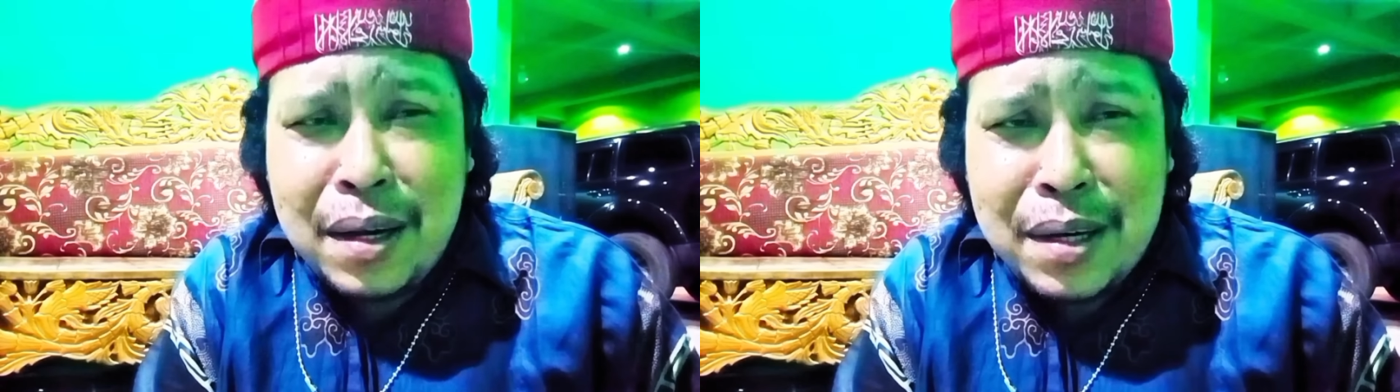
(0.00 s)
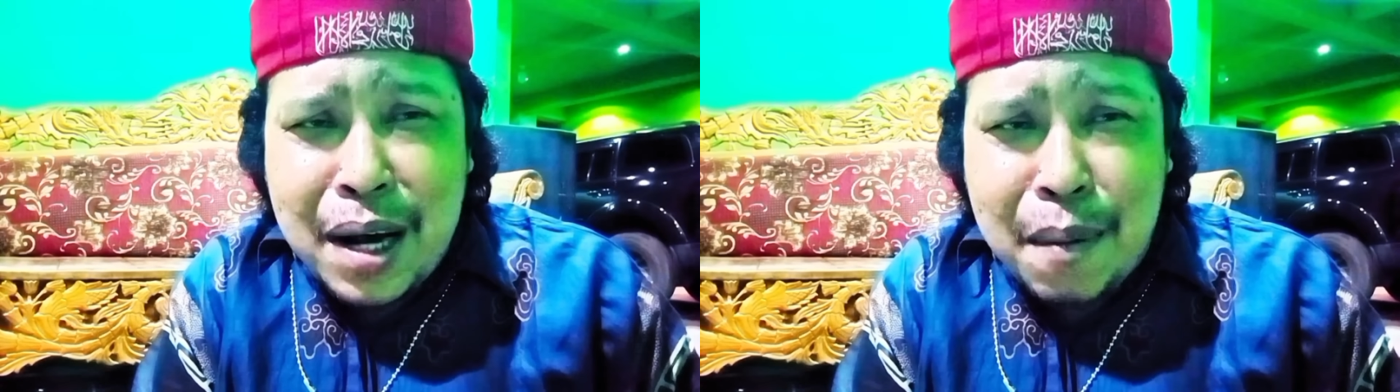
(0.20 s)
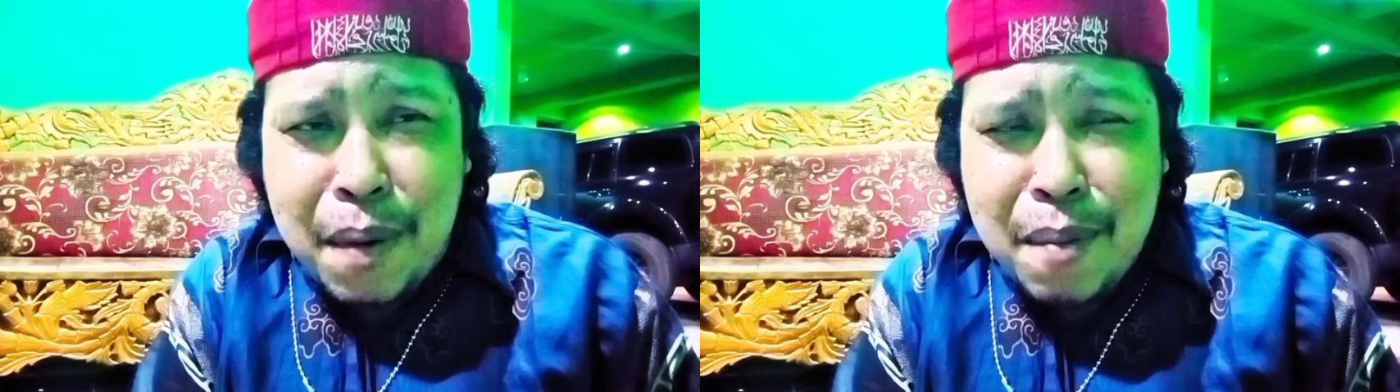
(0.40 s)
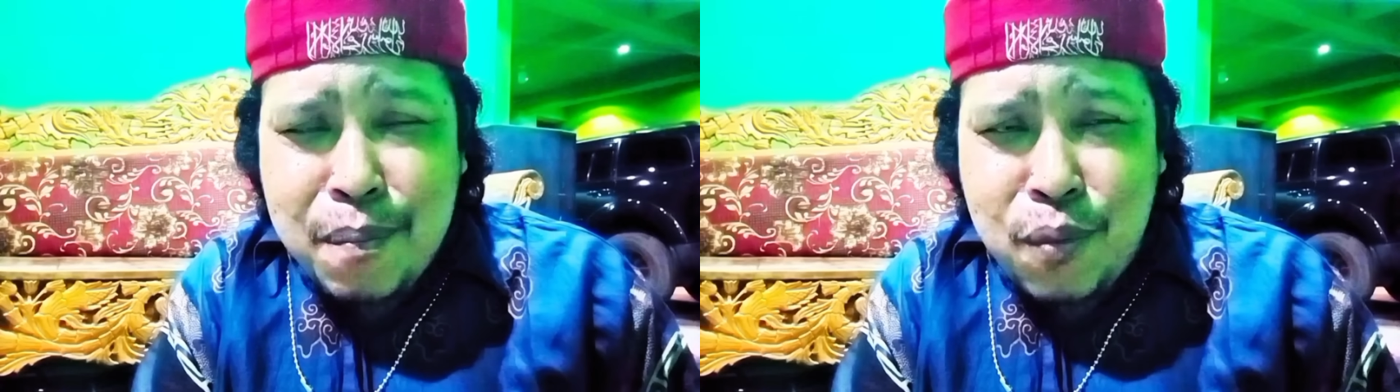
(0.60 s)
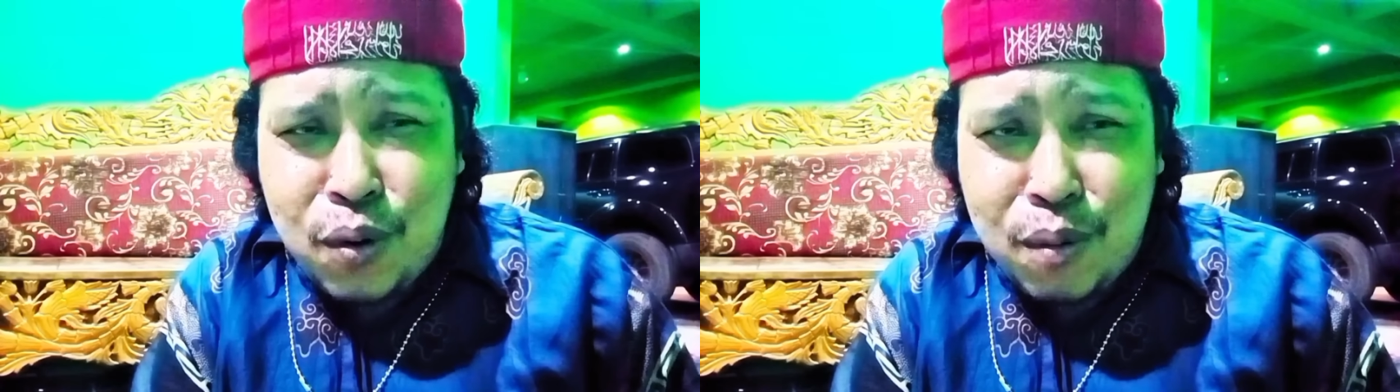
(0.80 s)

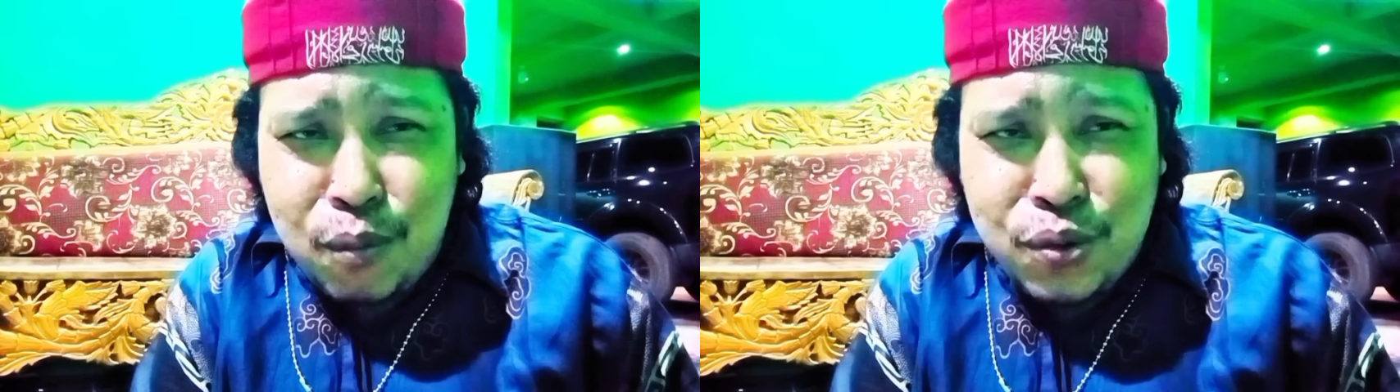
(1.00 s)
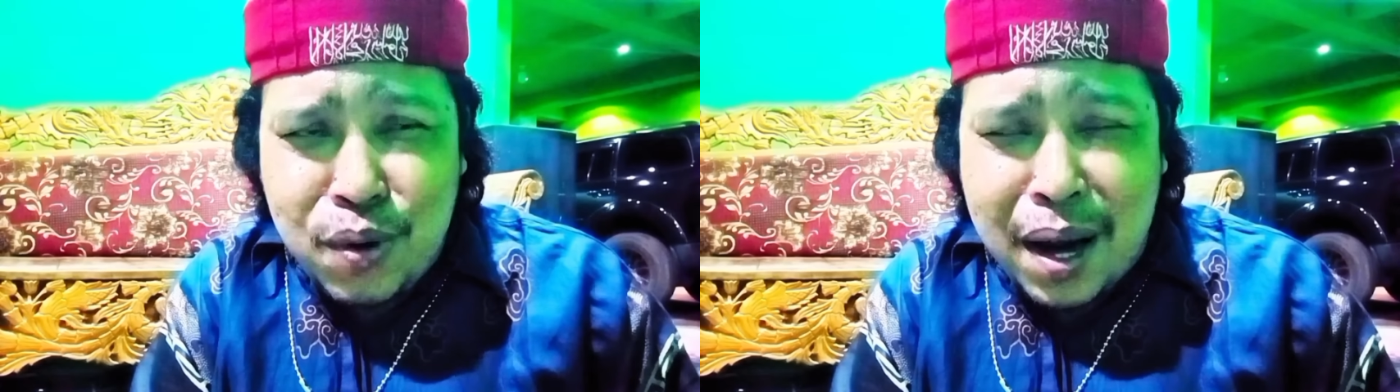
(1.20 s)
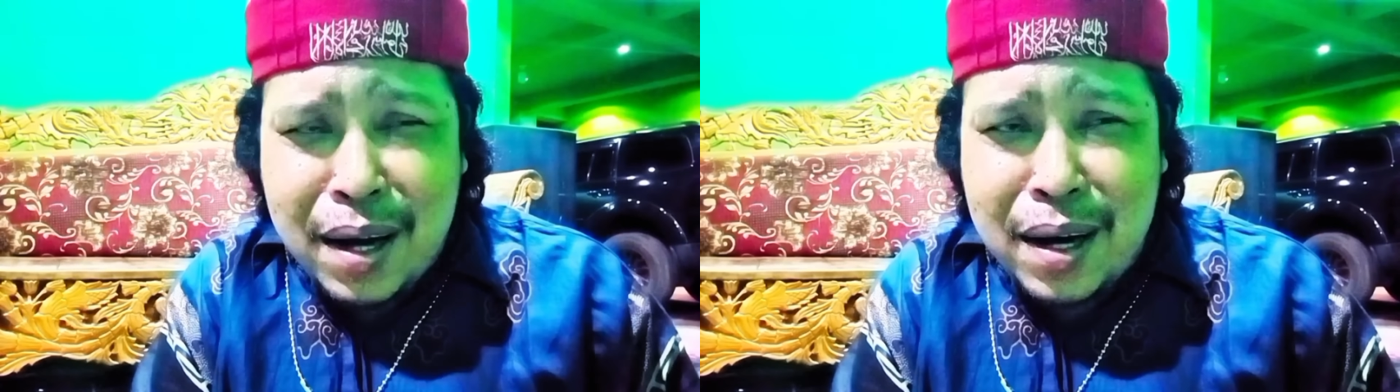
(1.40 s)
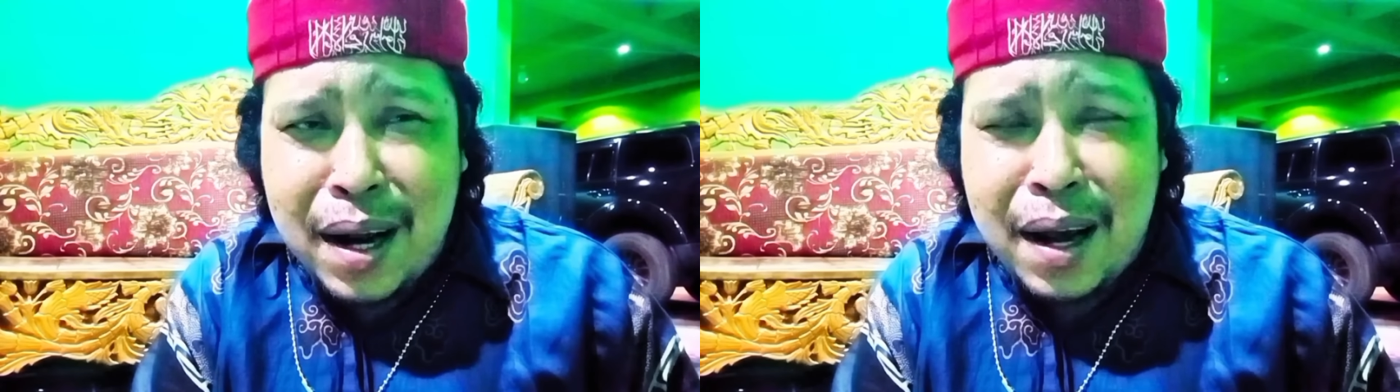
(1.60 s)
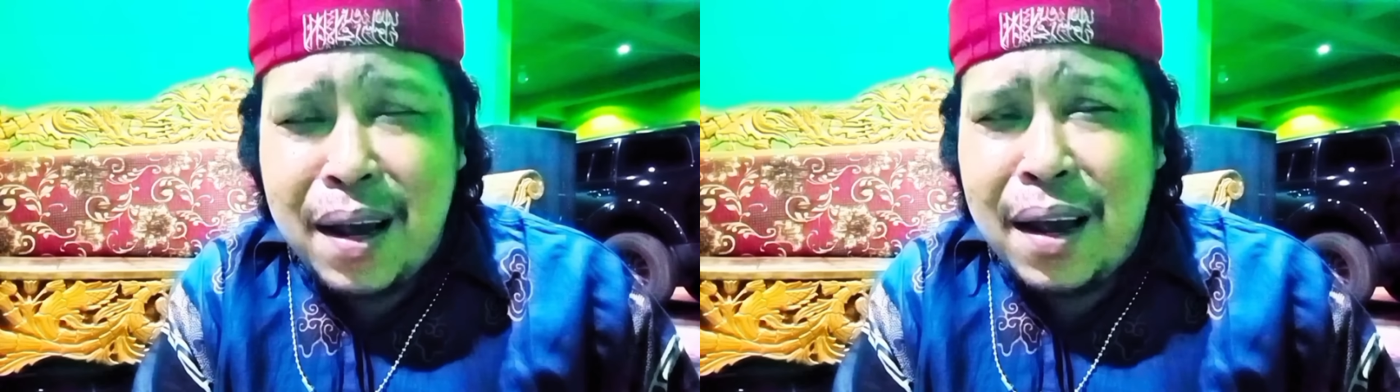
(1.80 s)
siapapun musuh anda